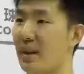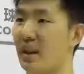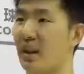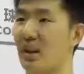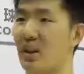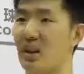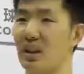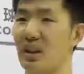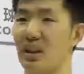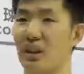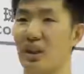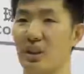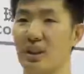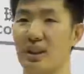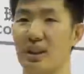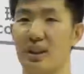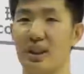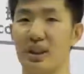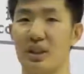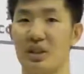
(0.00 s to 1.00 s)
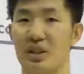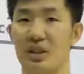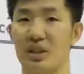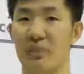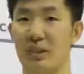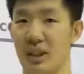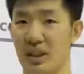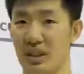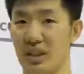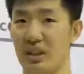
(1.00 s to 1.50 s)
然后可能有一些是
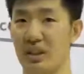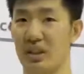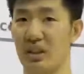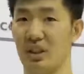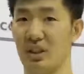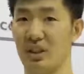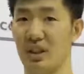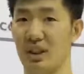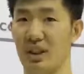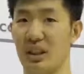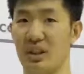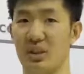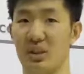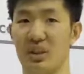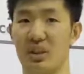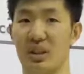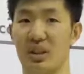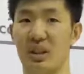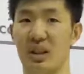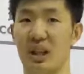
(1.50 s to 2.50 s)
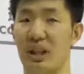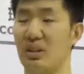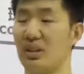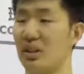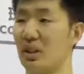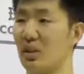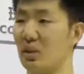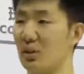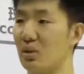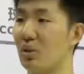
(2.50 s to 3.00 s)
本科生，有些研究生，还有一
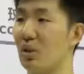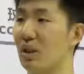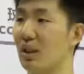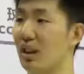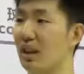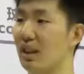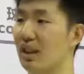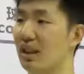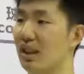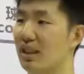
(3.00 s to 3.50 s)
些工作的。